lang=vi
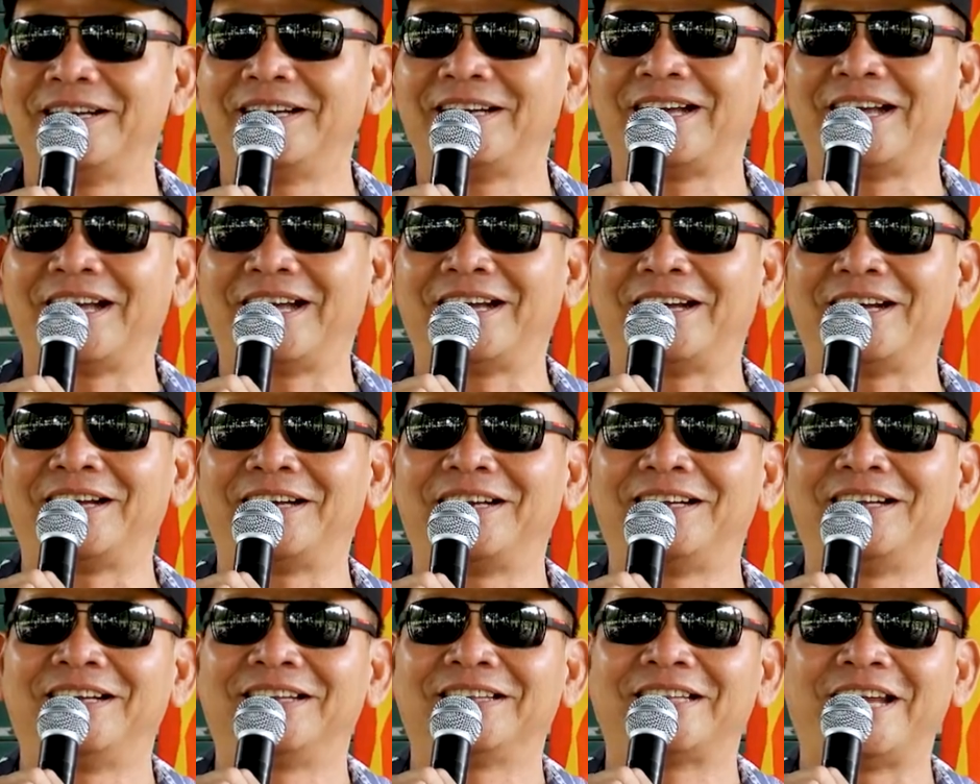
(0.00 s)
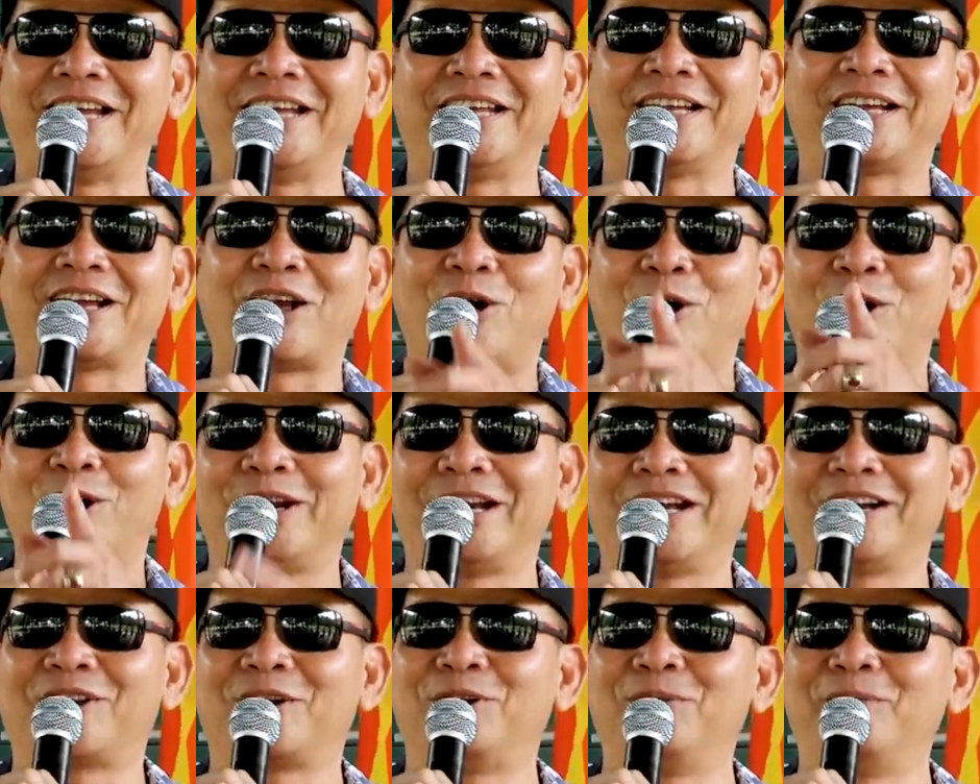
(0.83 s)
à thì cô
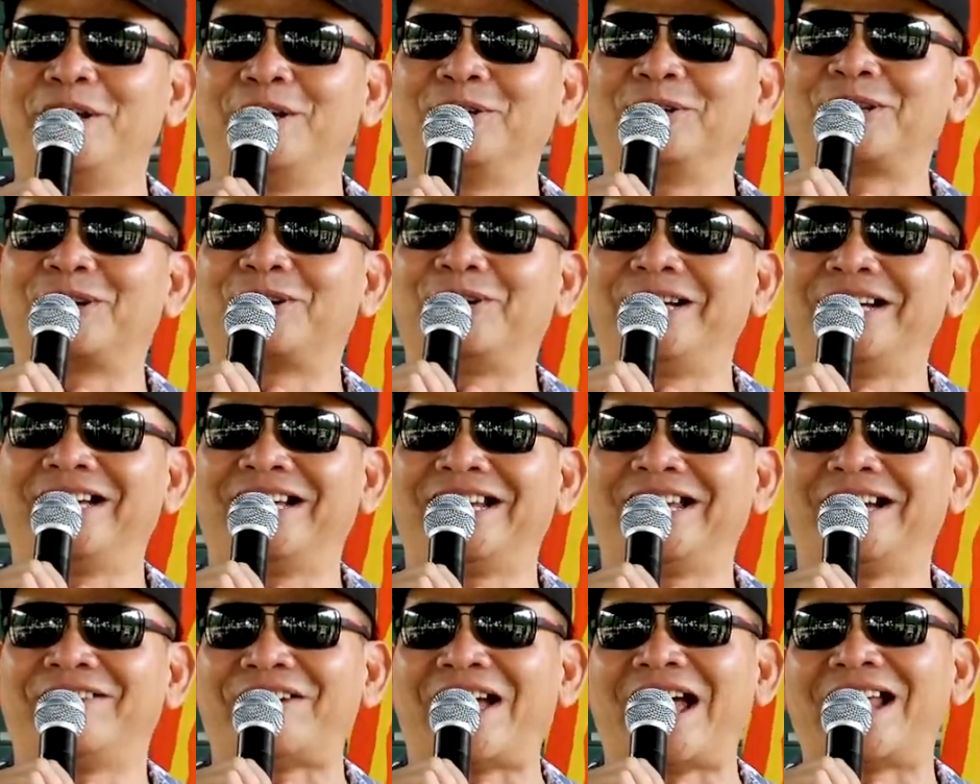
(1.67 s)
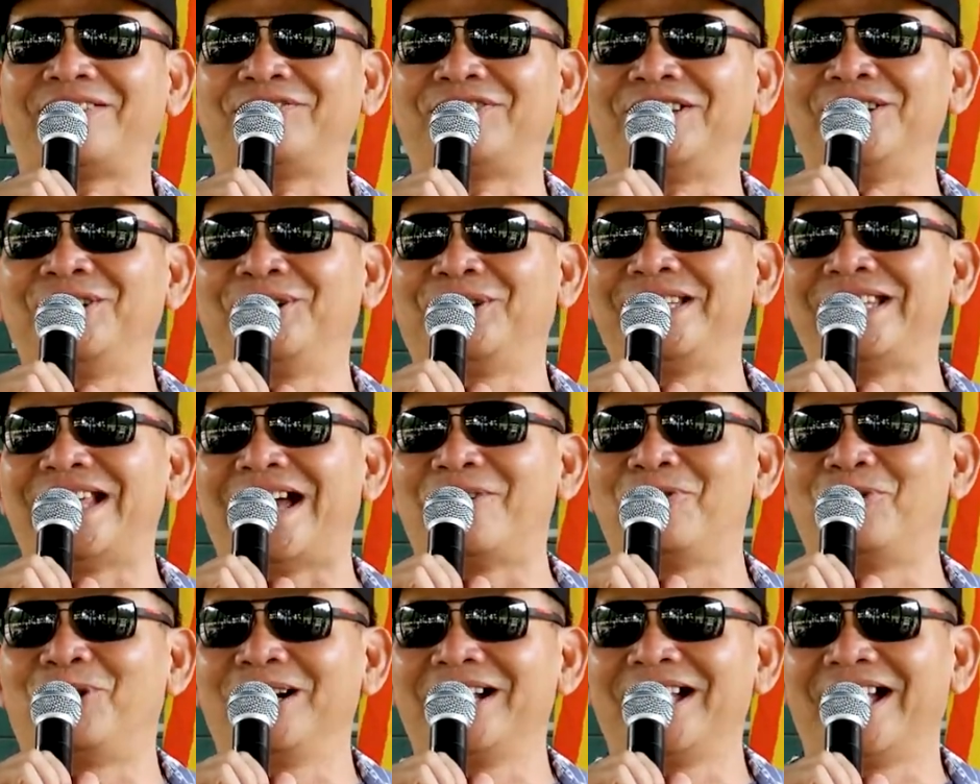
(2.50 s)
nó cổ biểu tôi là anh phải nói
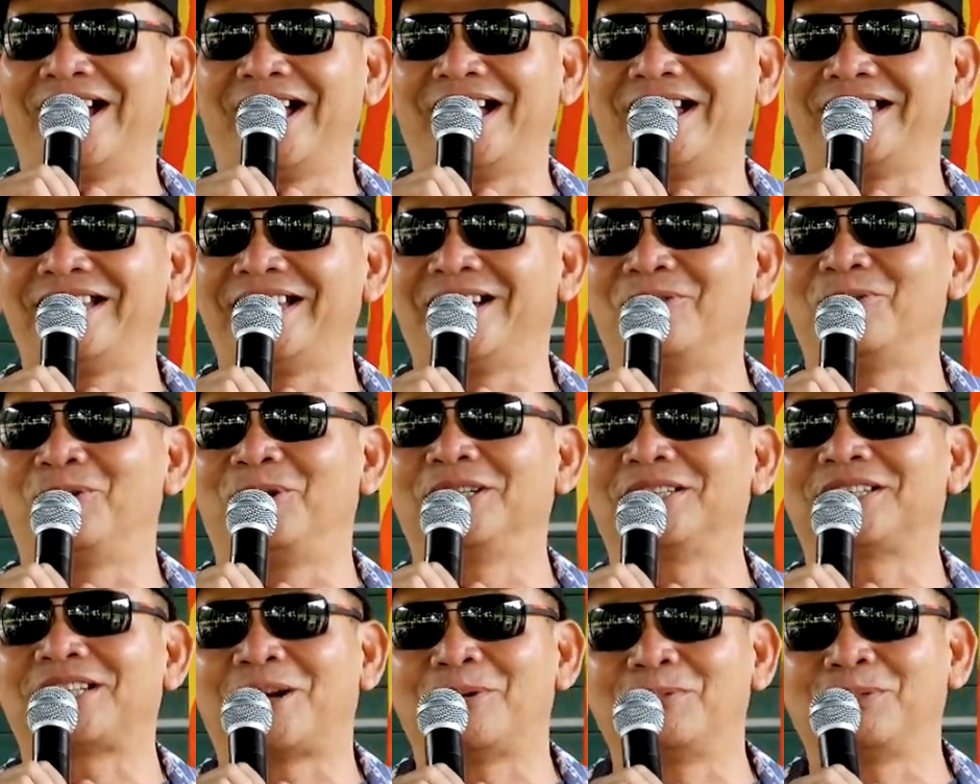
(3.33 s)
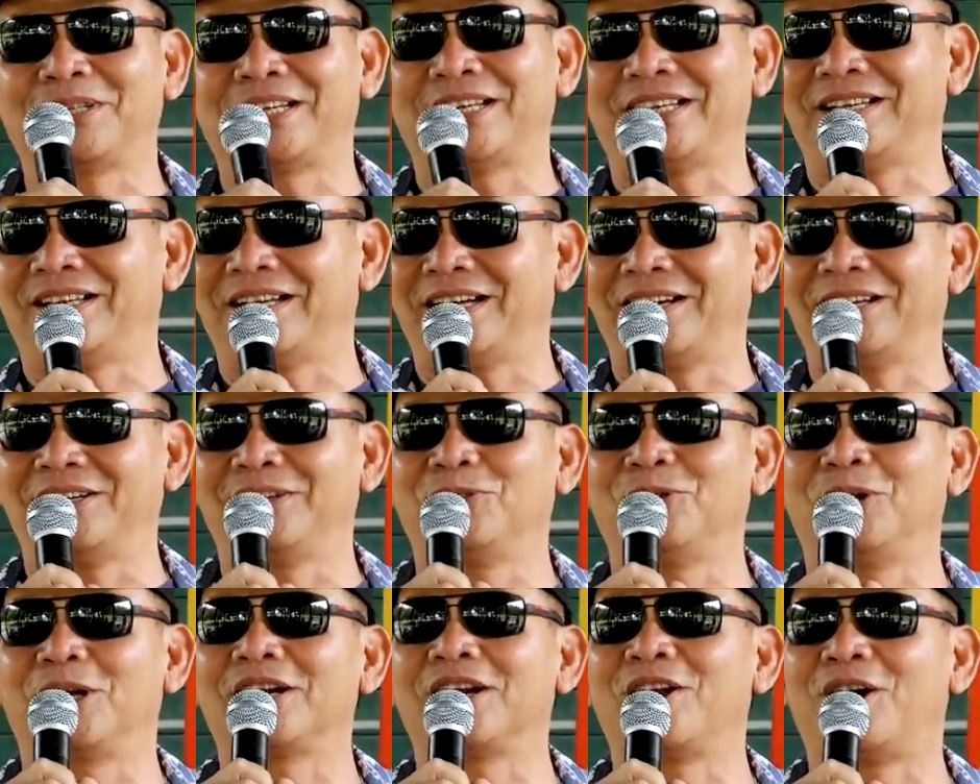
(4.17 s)
giọng quận nghệ hay giọng quận trung thì ờ,
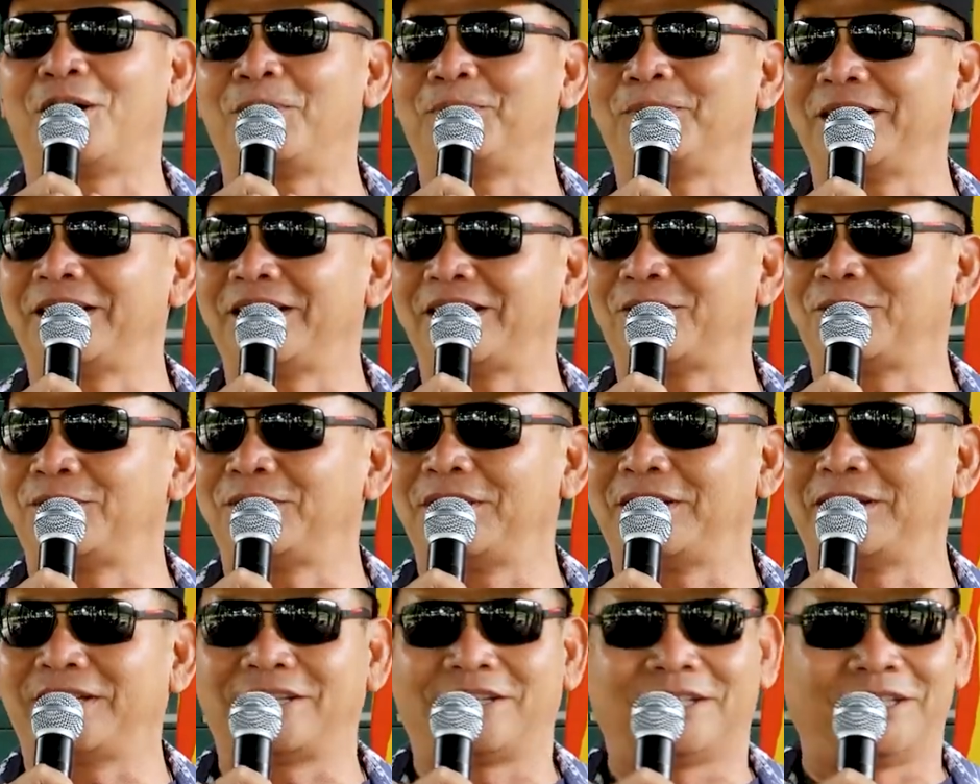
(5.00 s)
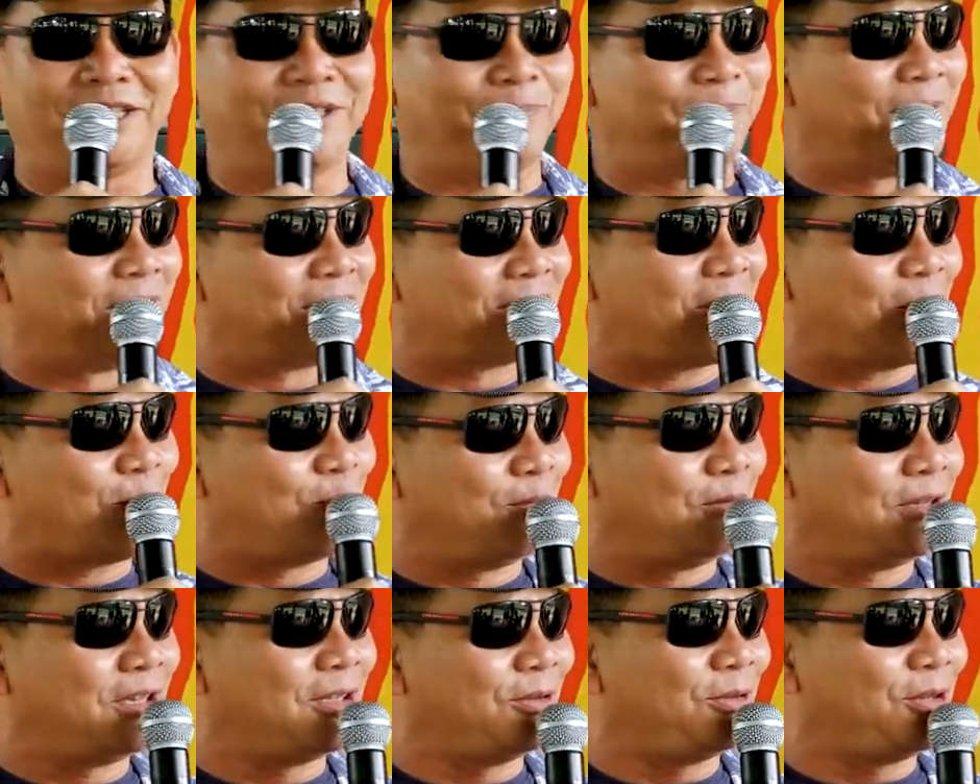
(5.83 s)
quận nom thì tôi ờ, người miền
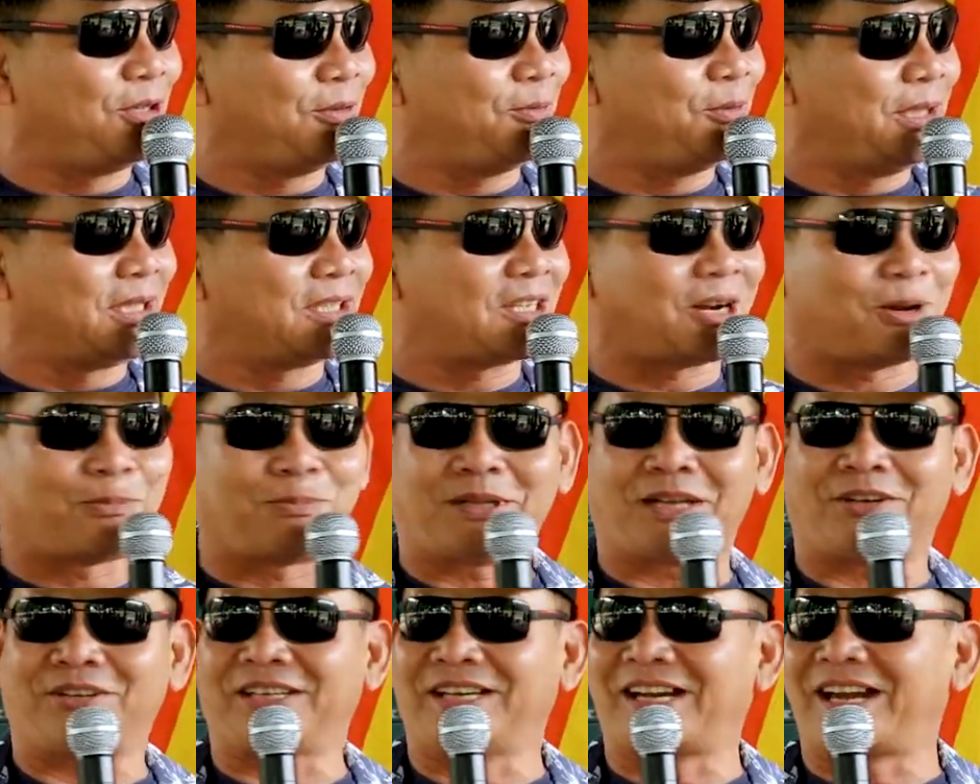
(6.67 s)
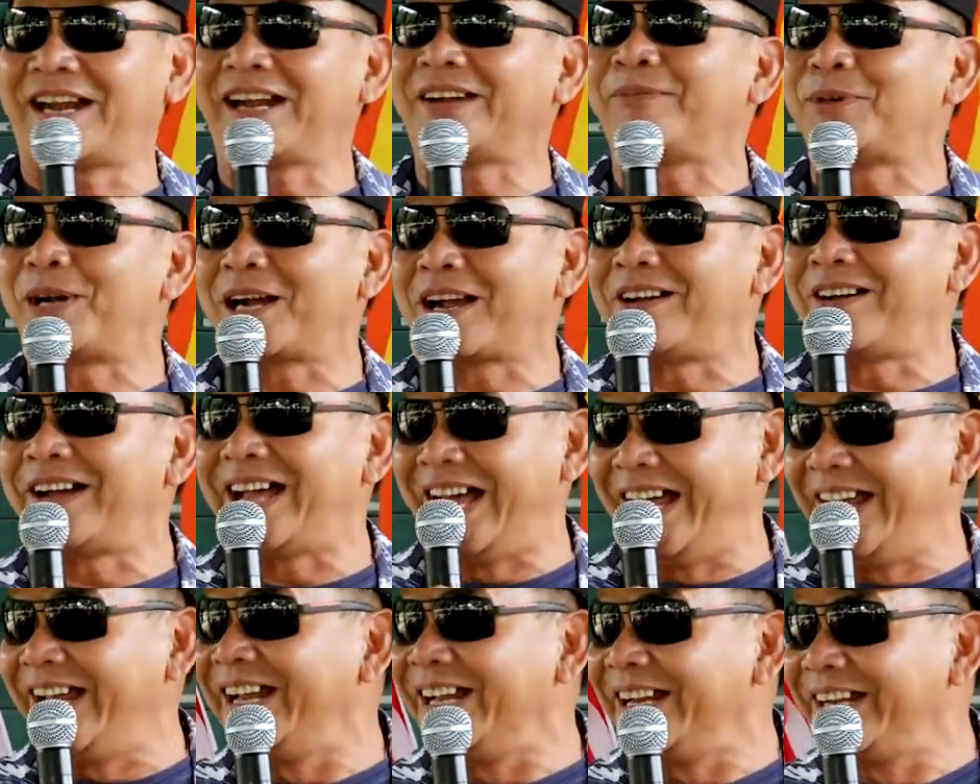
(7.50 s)
trung tôi nói miền trung thôi chứ răng bà con
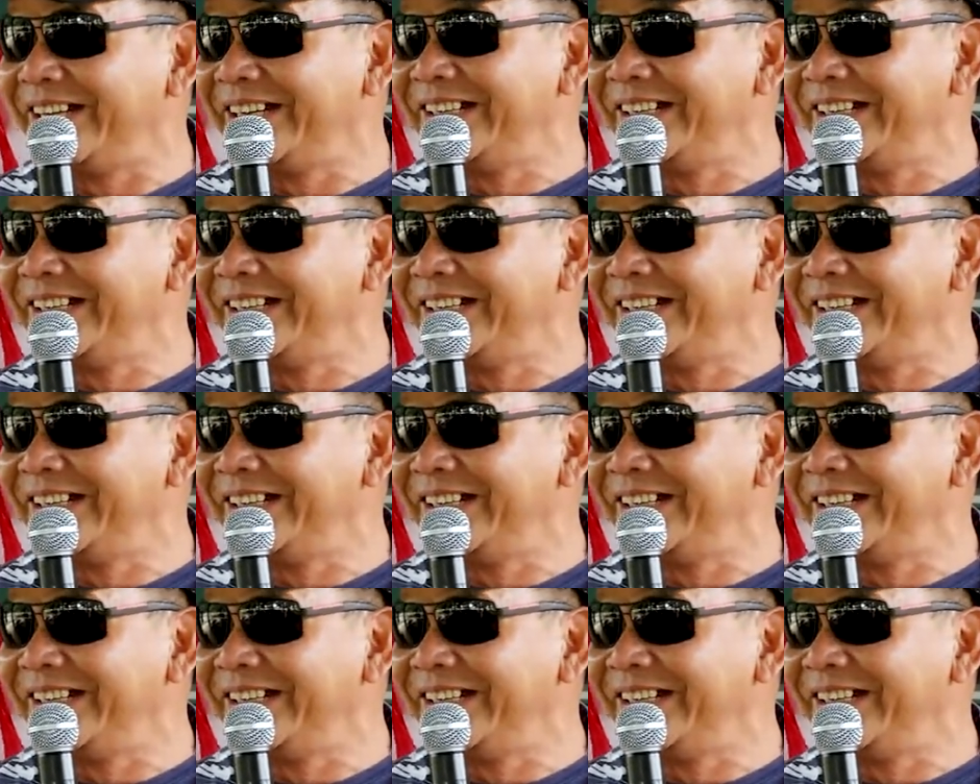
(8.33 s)
hãy